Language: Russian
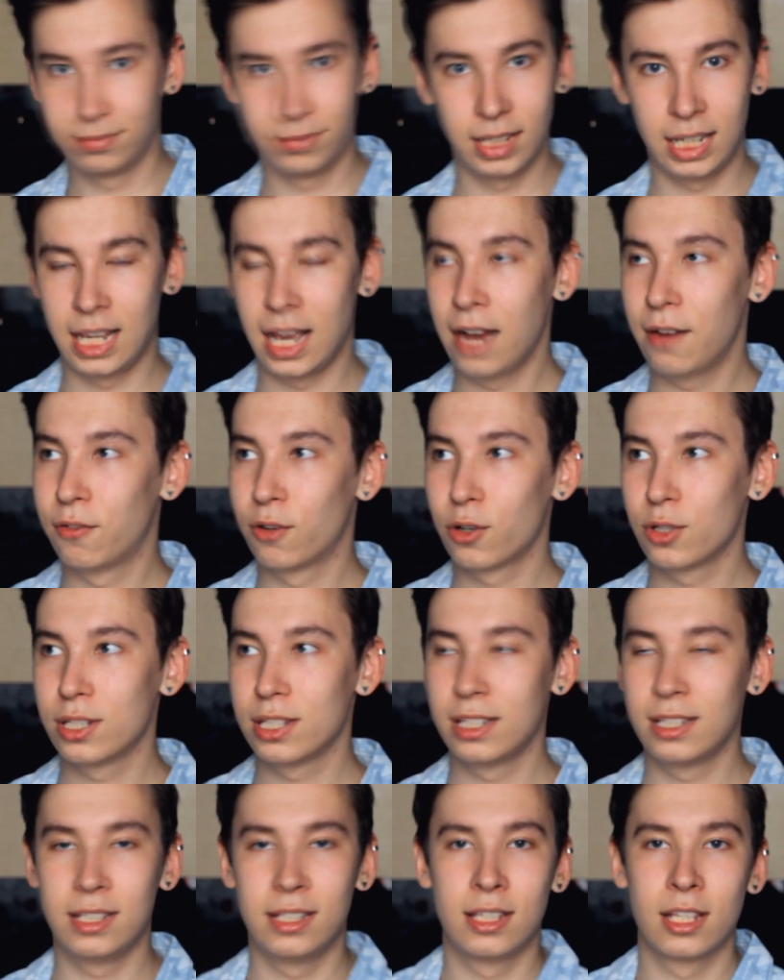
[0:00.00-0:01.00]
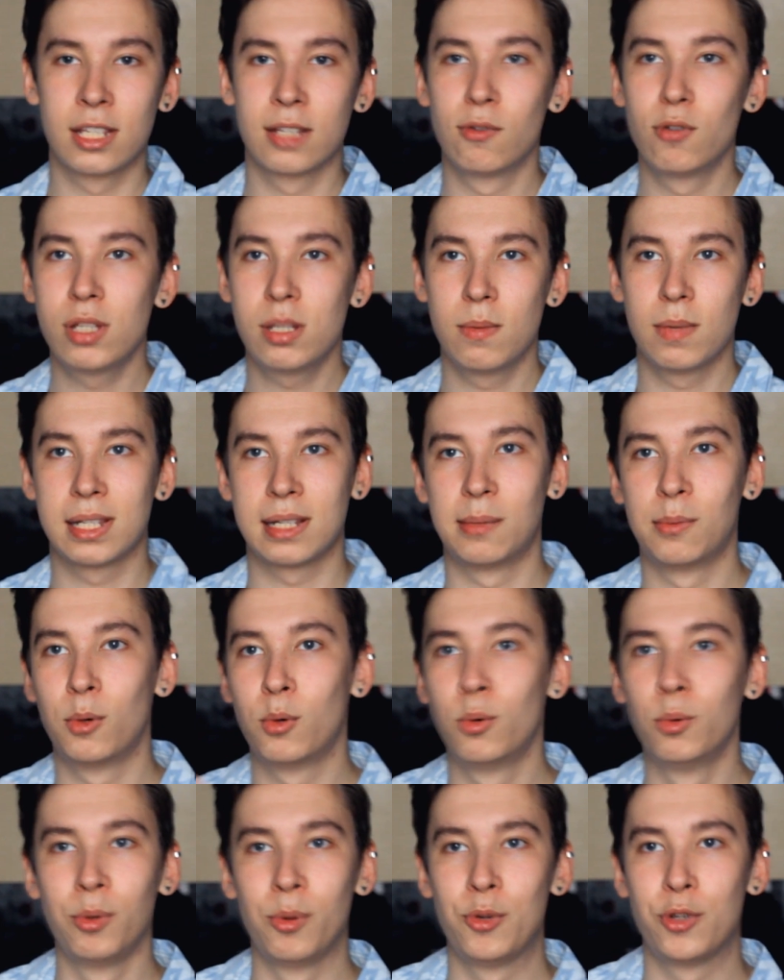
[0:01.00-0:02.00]
Я вроде не назову себя
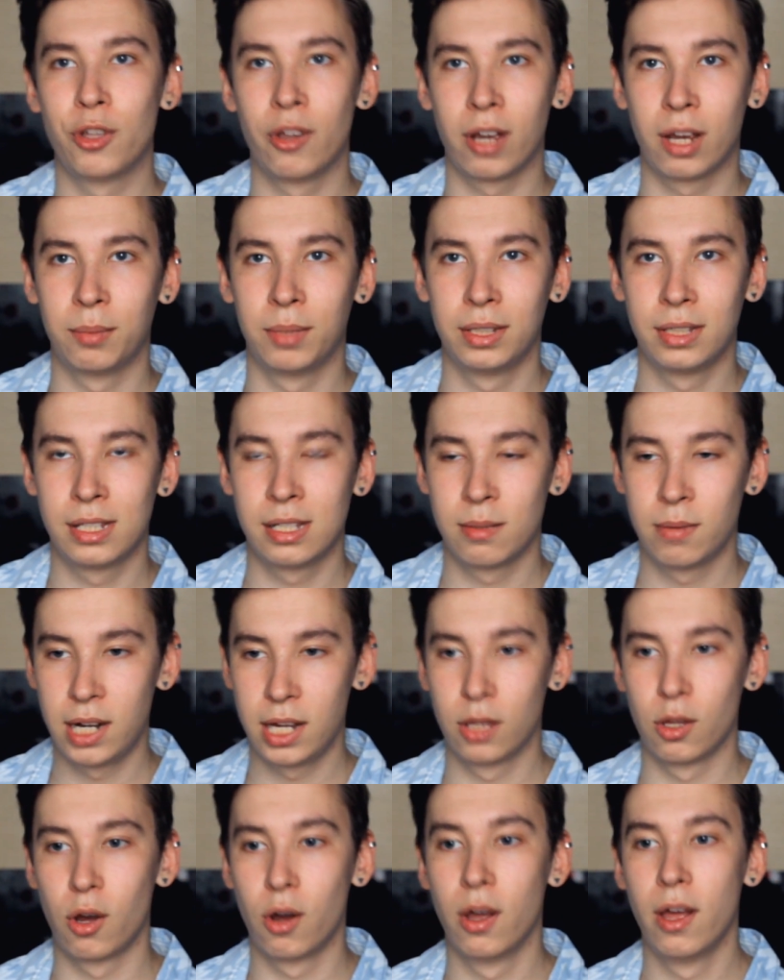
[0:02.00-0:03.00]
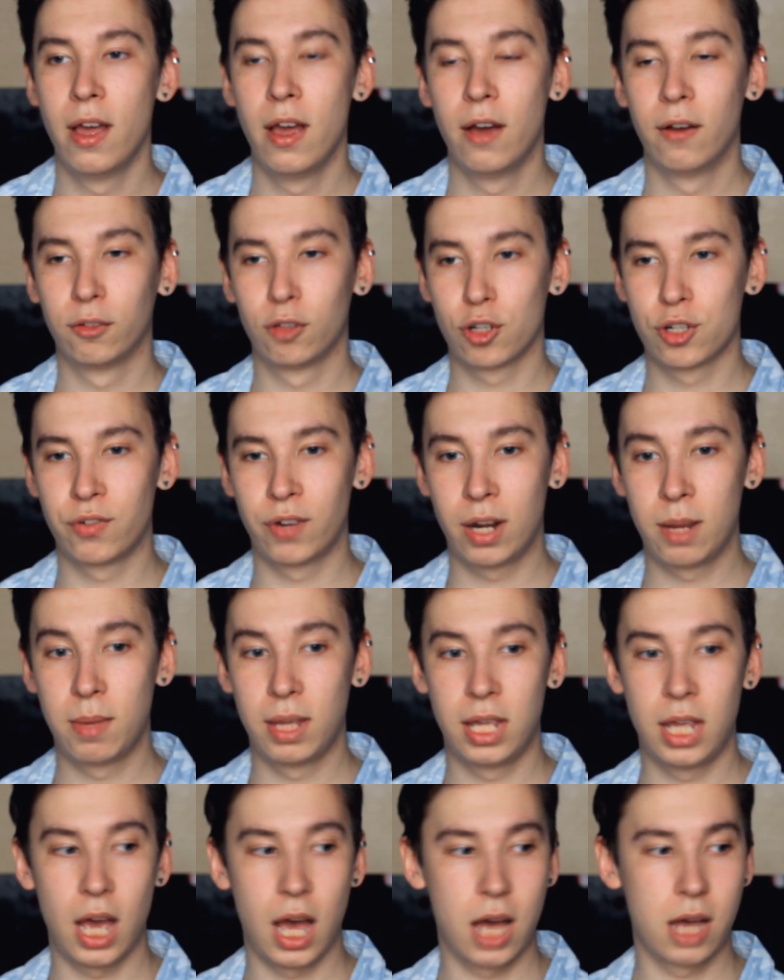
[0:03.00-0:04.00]
самым умным человеком на этой земле, но в то же
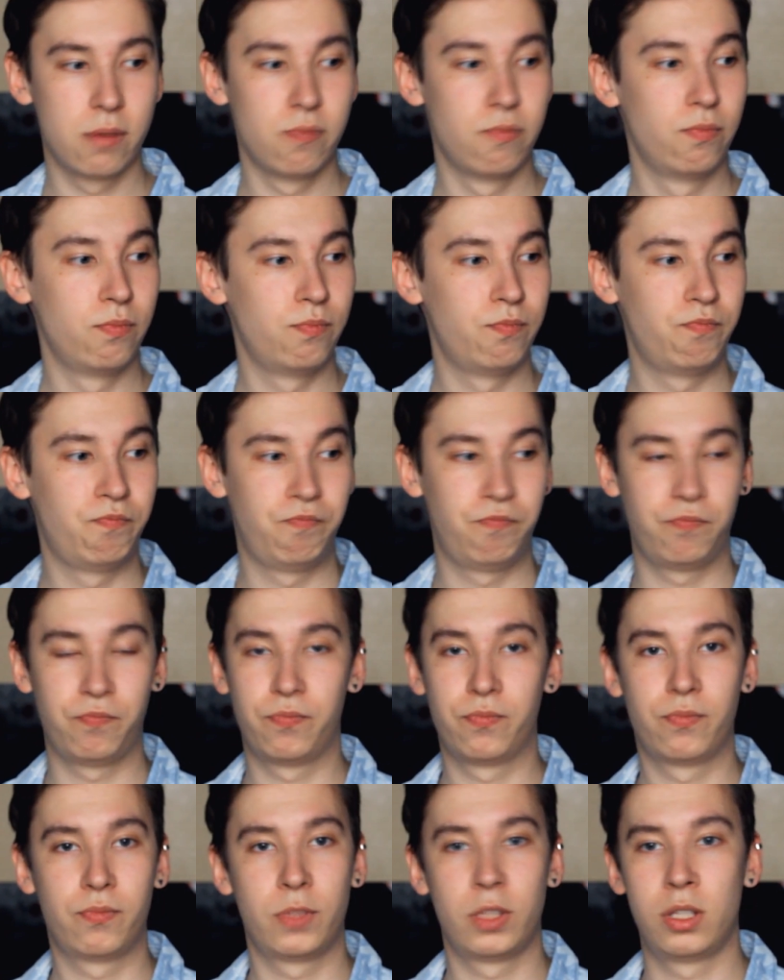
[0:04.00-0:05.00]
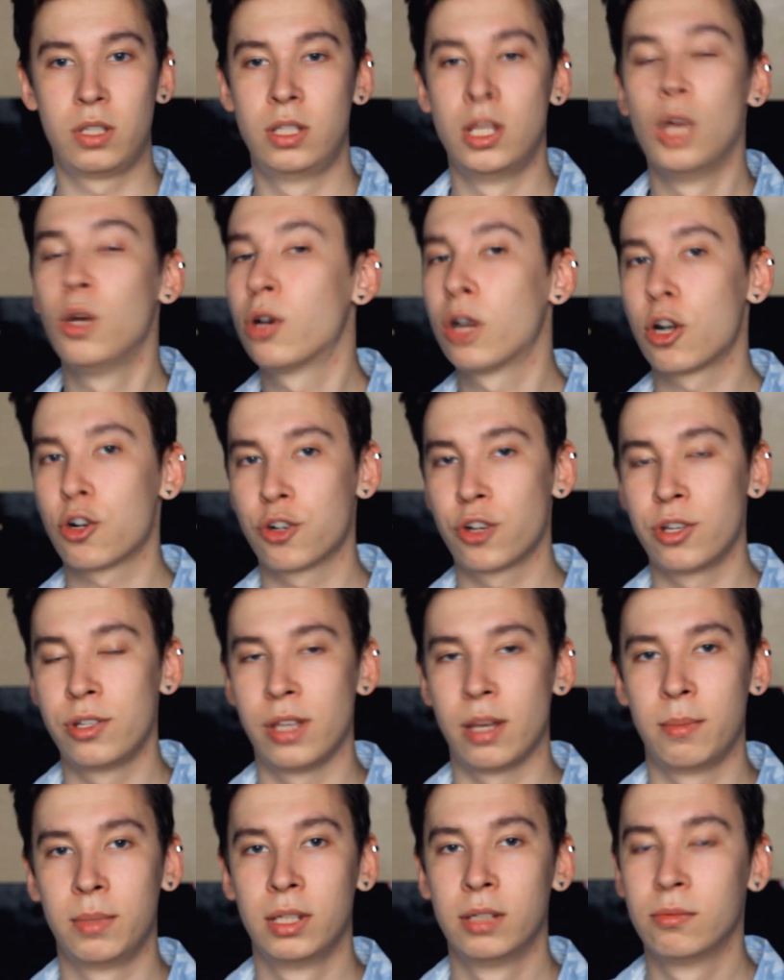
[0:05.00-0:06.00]
время я сдаю хорошие
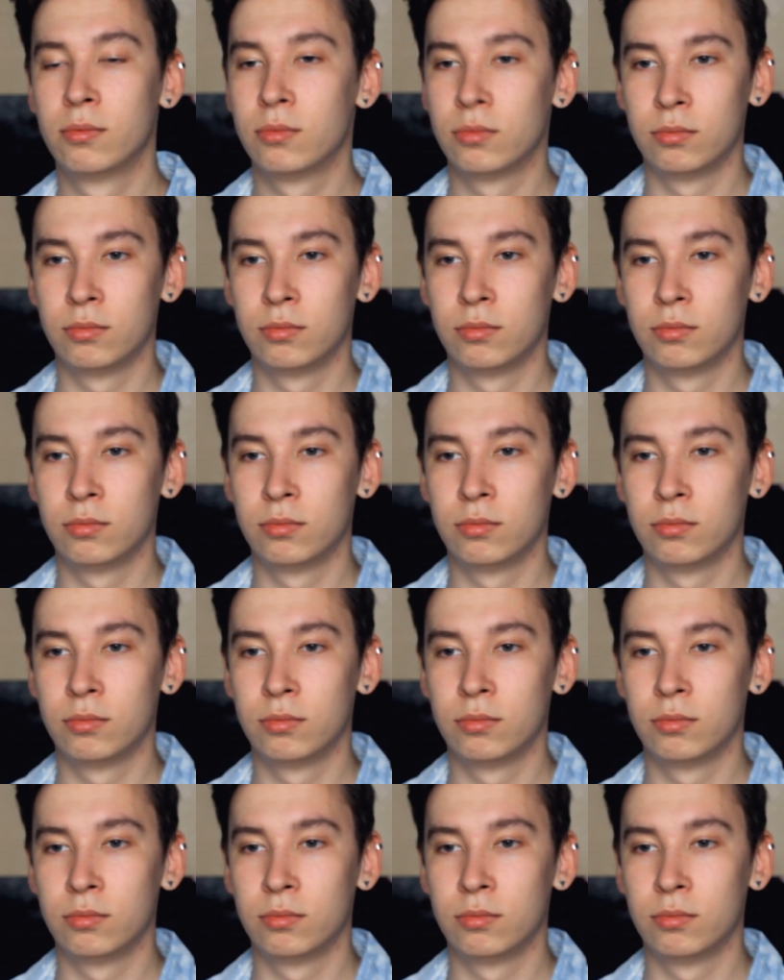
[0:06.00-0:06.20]
экзамены.